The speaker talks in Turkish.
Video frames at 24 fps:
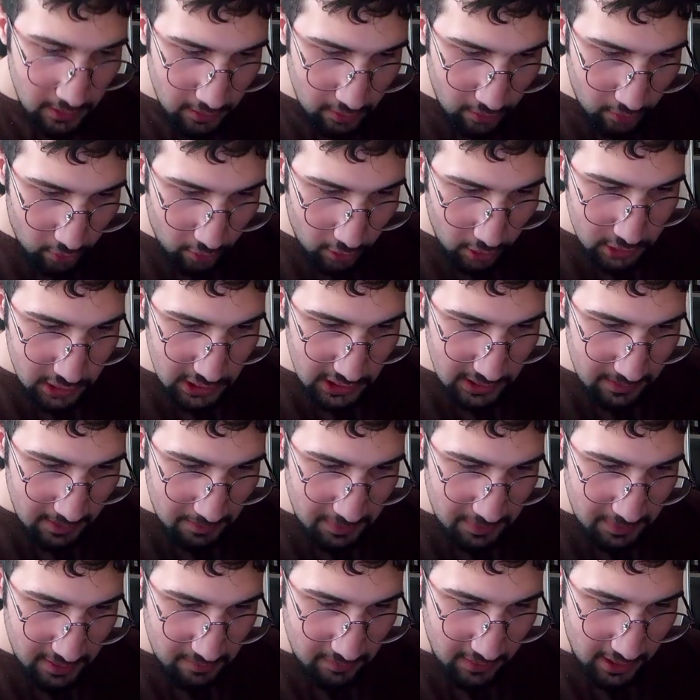Ortalama
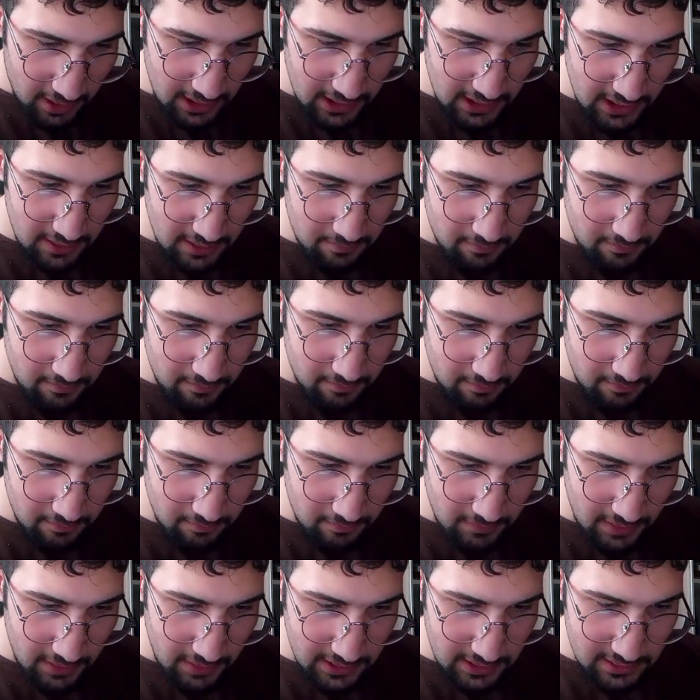bir mahalle
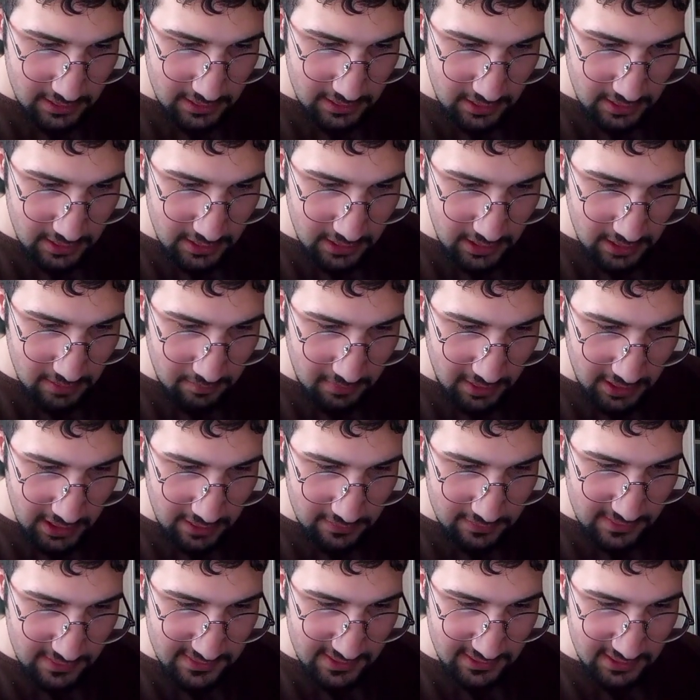marketinden ya da
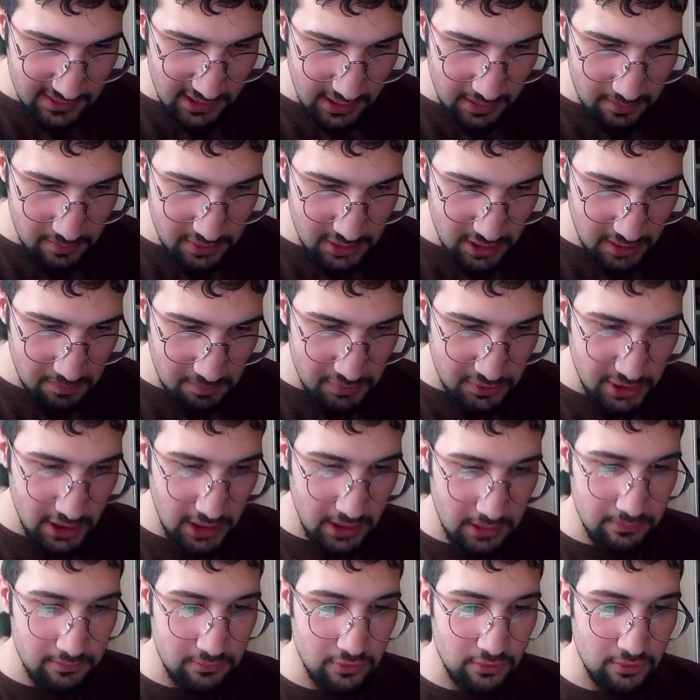manavdan satın alabilecek bir
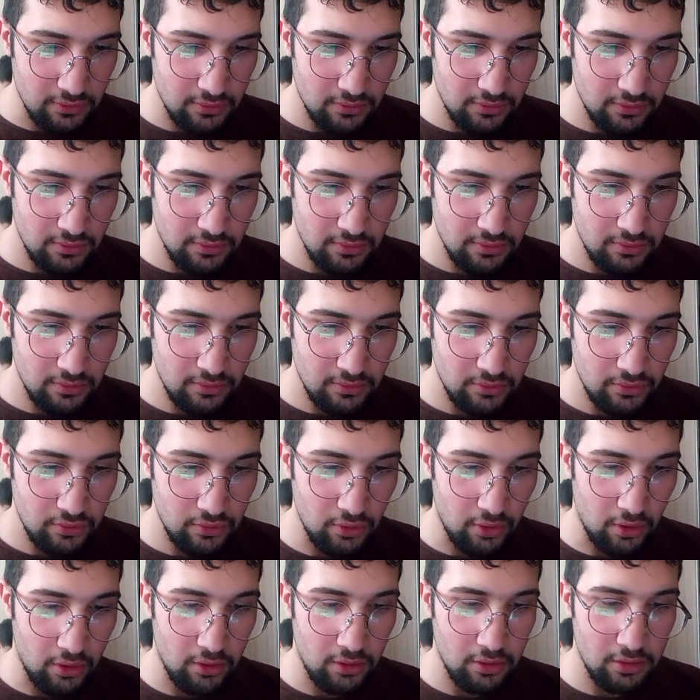şeyim bu.
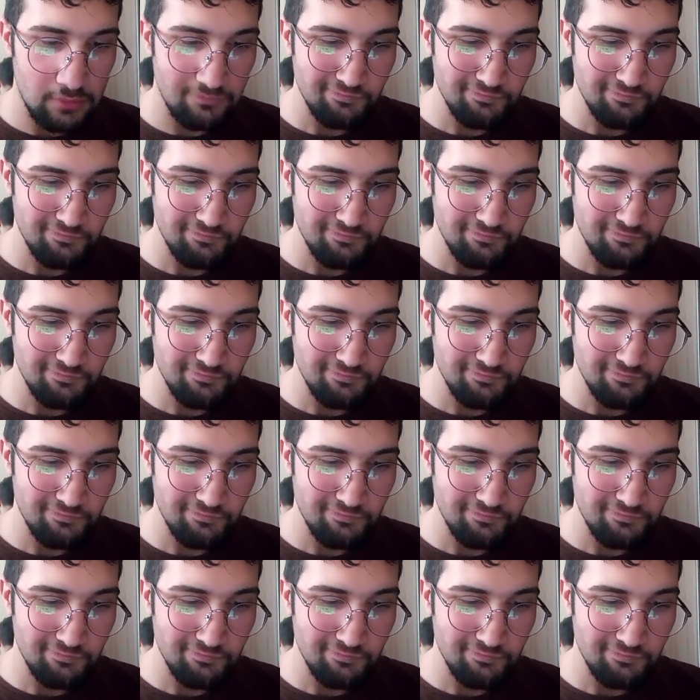Yok.